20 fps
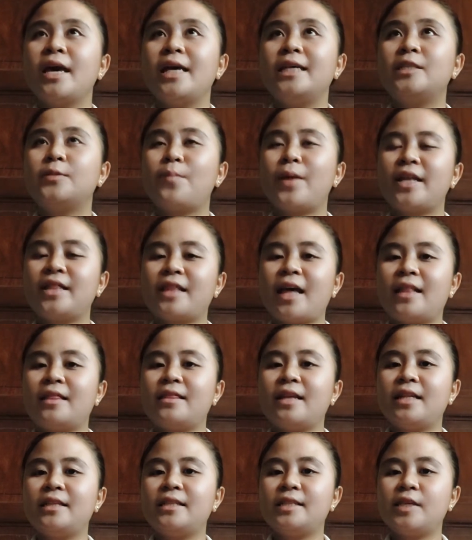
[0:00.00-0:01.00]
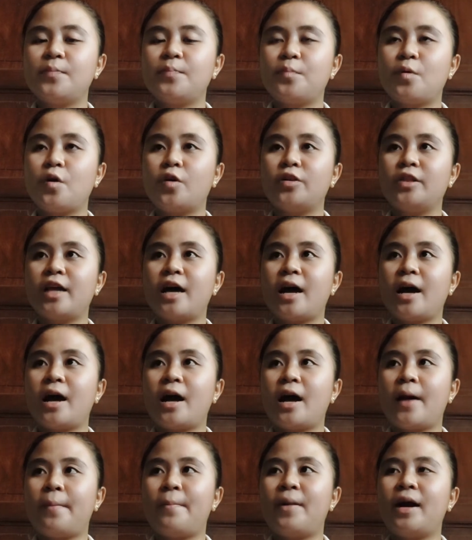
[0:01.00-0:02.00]
is may tendency po
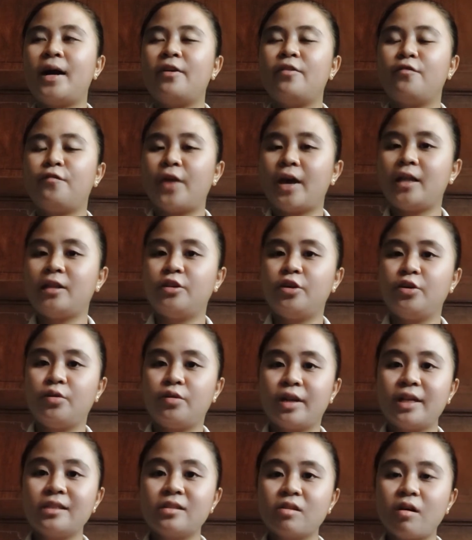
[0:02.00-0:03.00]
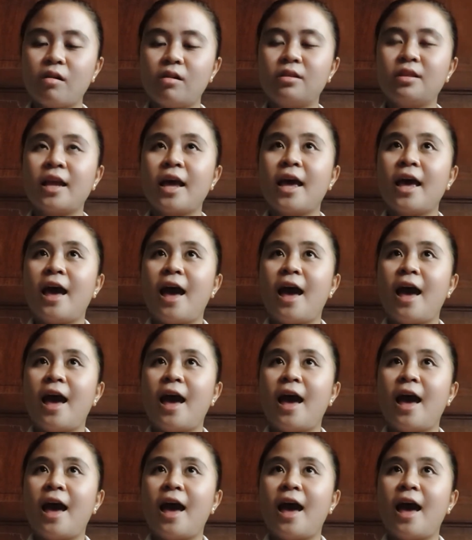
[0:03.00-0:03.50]
na mag-fail yung result